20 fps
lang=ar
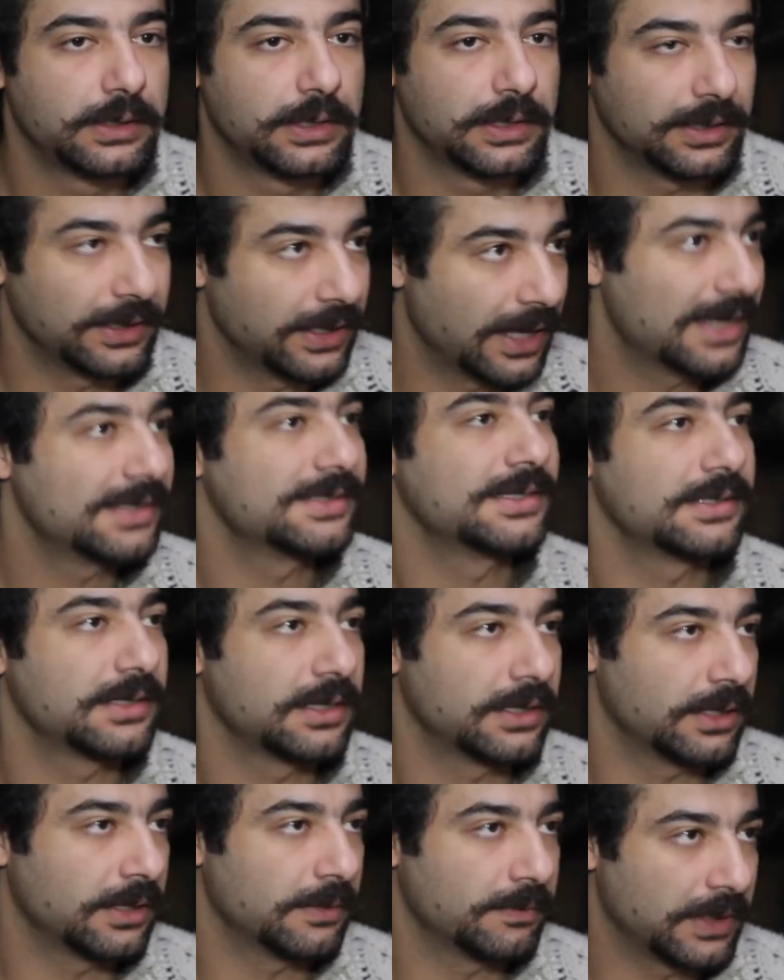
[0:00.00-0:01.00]
لهذا
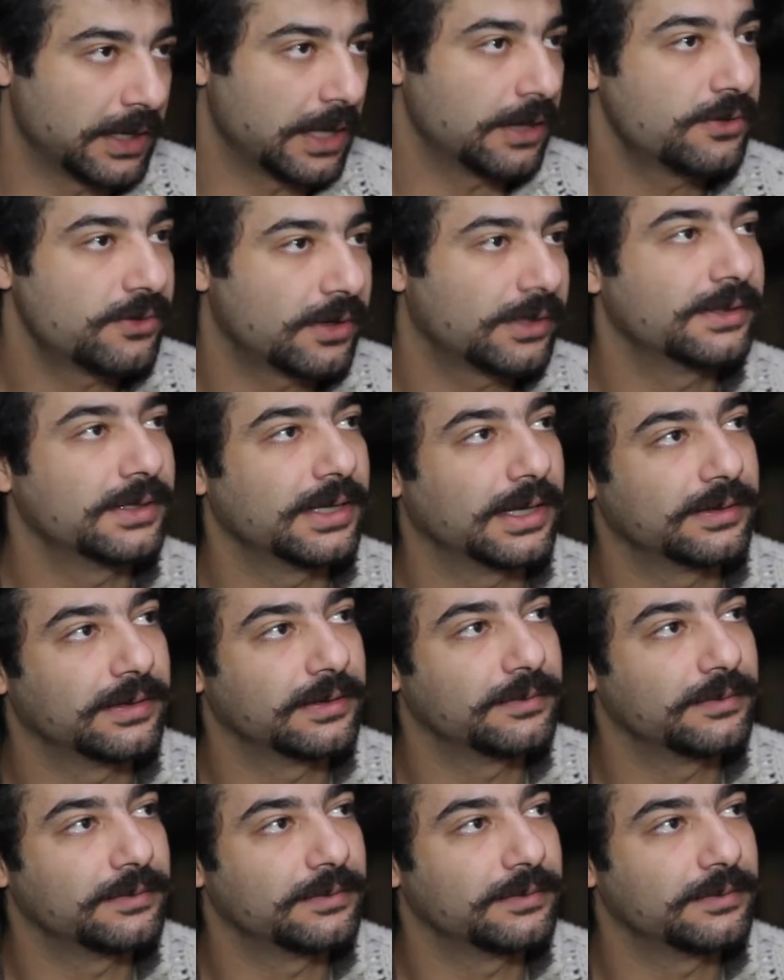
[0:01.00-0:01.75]
لانه عندي هذا